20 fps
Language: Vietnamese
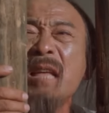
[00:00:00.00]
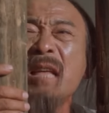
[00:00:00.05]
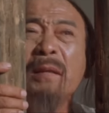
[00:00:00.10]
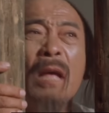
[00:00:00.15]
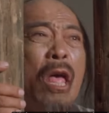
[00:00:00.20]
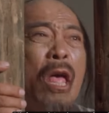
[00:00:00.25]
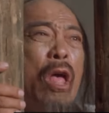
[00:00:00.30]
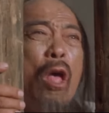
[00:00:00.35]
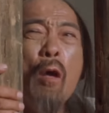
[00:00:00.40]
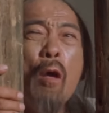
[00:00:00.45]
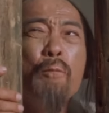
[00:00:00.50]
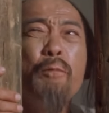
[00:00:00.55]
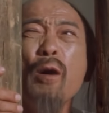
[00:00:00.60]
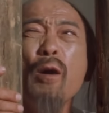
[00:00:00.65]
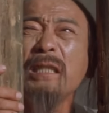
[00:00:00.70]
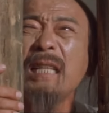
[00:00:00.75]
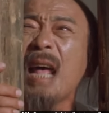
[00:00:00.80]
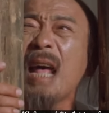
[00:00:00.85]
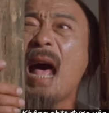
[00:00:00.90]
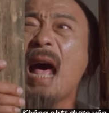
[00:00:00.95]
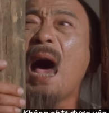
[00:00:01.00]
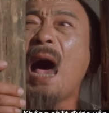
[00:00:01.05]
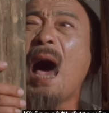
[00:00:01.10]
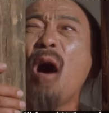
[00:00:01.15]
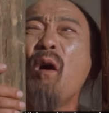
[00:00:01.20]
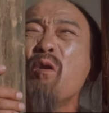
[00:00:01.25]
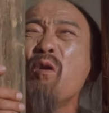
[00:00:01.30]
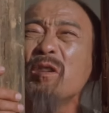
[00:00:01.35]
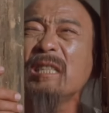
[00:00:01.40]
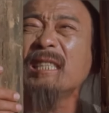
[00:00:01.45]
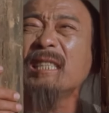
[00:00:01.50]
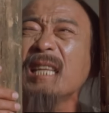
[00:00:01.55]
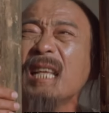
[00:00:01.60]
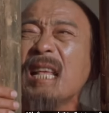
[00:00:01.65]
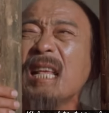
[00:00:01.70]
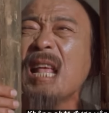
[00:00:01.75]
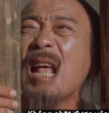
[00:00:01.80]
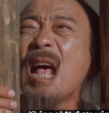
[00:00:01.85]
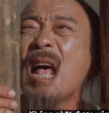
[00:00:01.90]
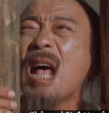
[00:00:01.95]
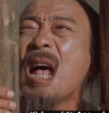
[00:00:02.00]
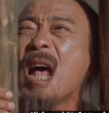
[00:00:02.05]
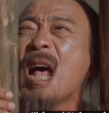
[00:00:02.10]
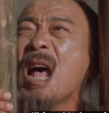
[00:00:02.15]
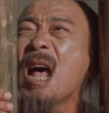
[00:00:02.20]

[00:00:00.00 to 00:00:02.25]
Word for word: Không chết được yên thân đâu